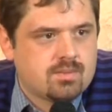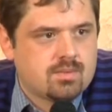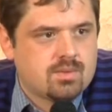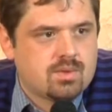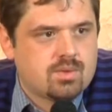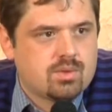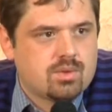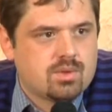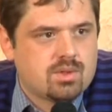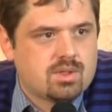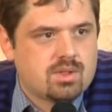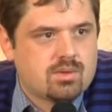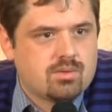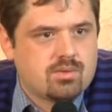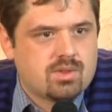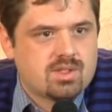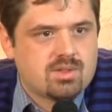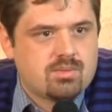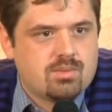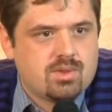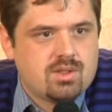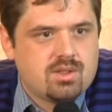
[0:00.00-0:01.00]
вот там в
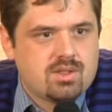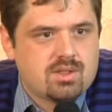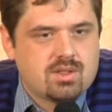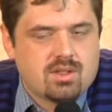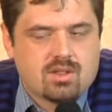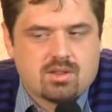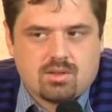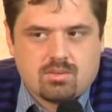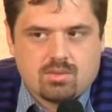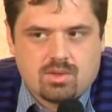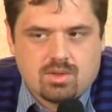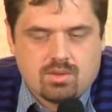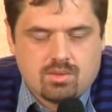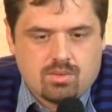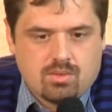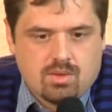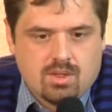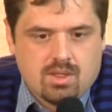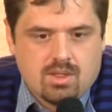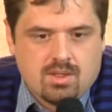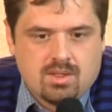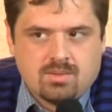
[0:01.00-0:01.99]
80-м году
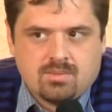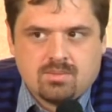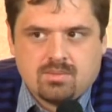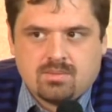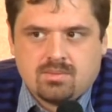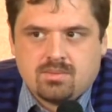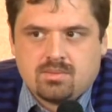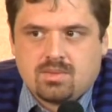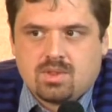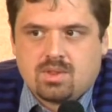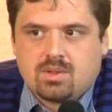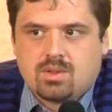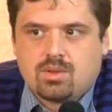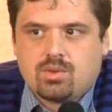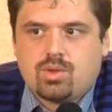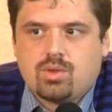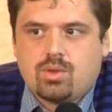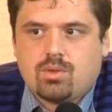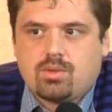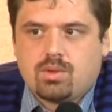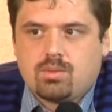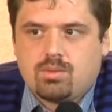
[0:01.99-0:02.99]

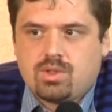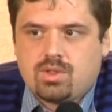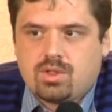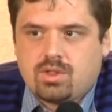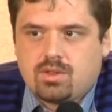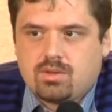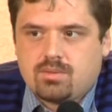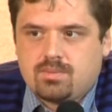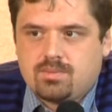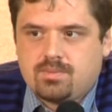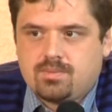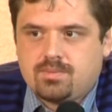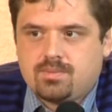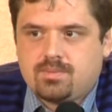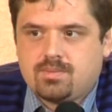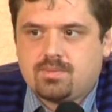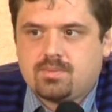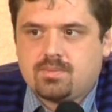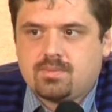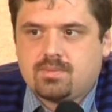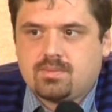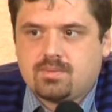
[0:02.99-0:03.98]
Хрущев обещал.
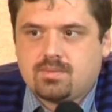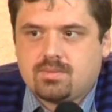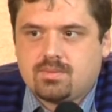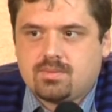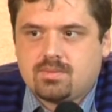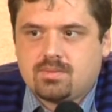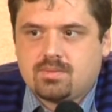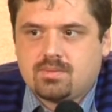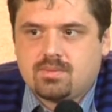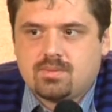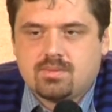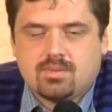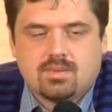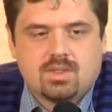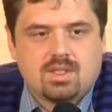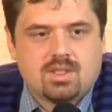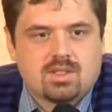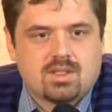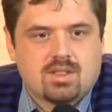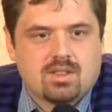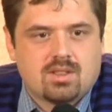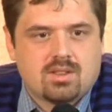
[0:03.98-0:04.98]

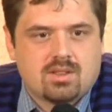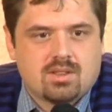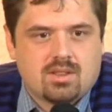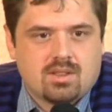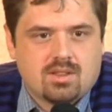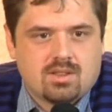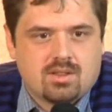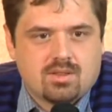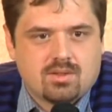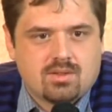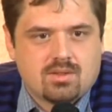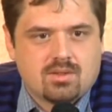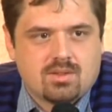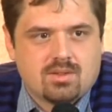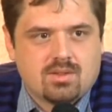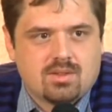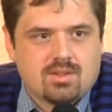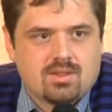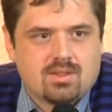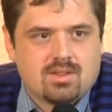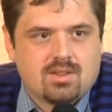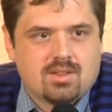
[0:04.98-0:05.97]
Не знаете, да, этого?
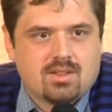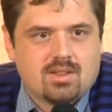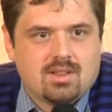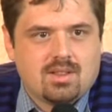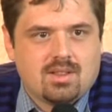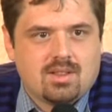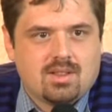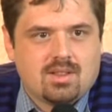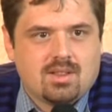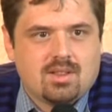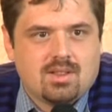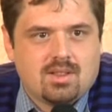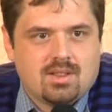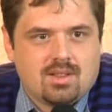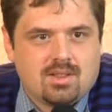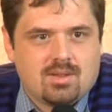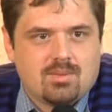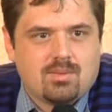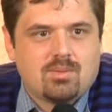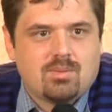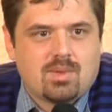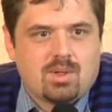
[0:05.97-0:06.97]

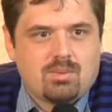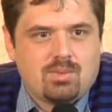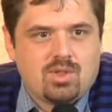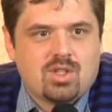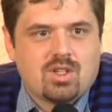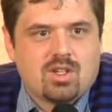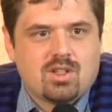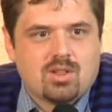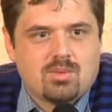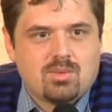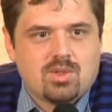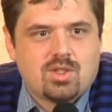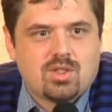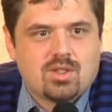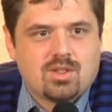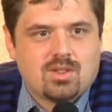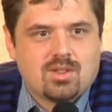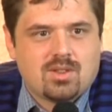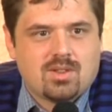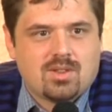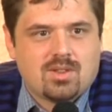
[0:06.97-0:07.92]
Обещал, обещал.